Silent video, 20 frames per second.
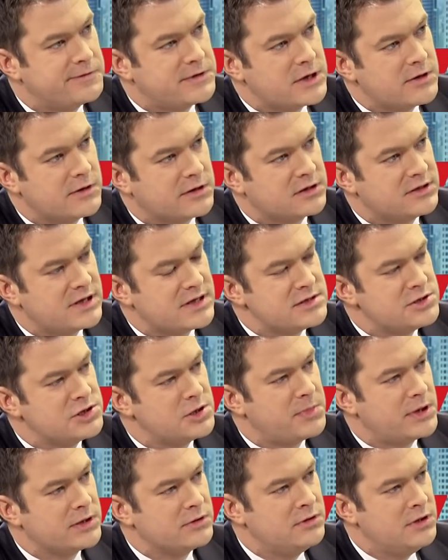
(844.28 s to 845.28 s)
w, tej ordynacji się
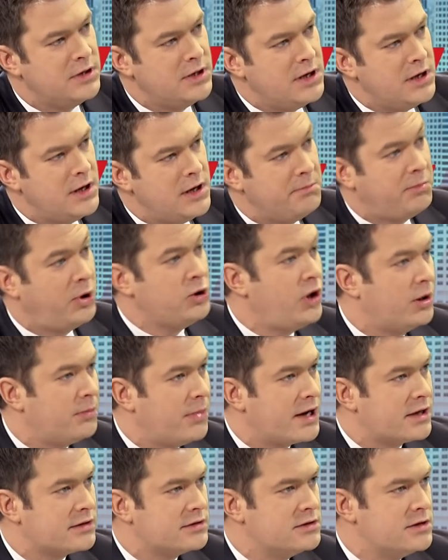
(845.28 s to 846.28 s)
panu
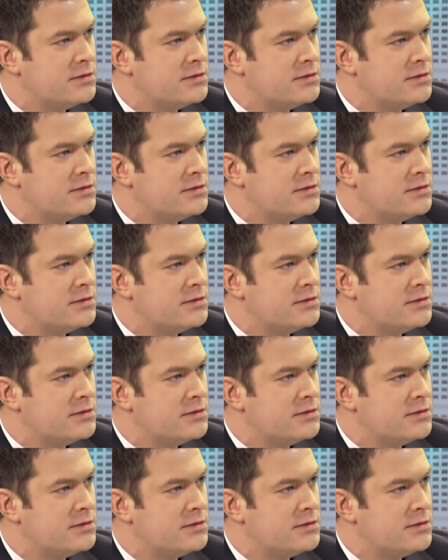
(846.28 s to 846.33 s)
podoba.